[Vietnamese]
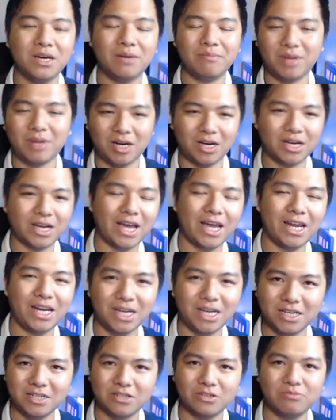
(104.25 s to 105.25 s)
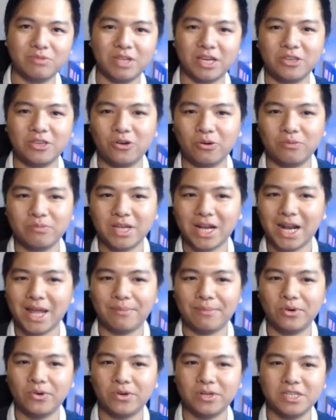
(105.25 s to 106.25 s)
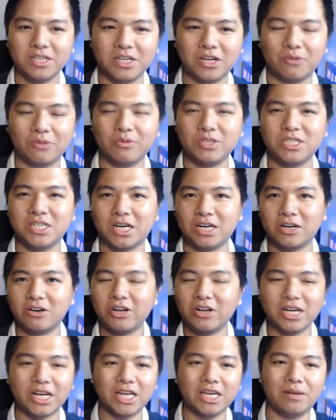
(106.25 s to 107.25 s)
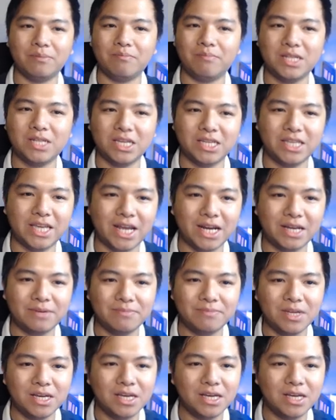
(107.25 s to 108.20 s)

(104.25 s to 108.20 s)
mở cái là chúng ta vô chúng ta làm luôn, chứ không có chờ nó loading, mất thời gian lắm.